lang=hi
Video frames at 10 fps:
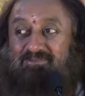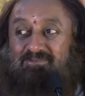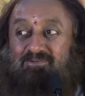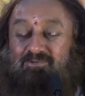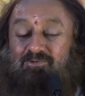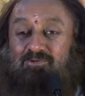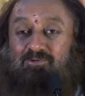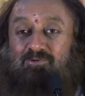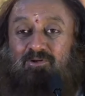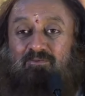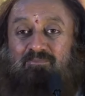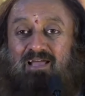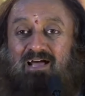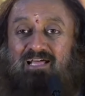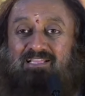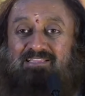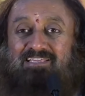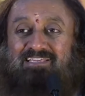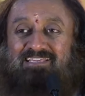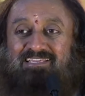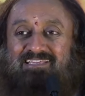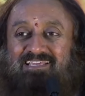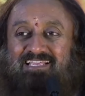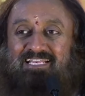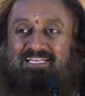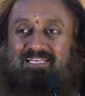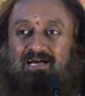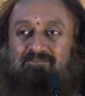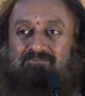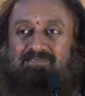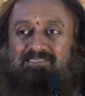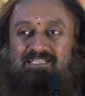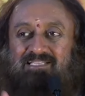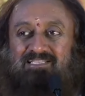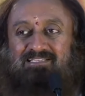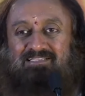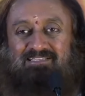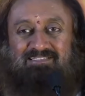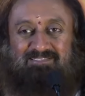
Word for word: तो गुरुकुल में आते ही नाम बदल देते थे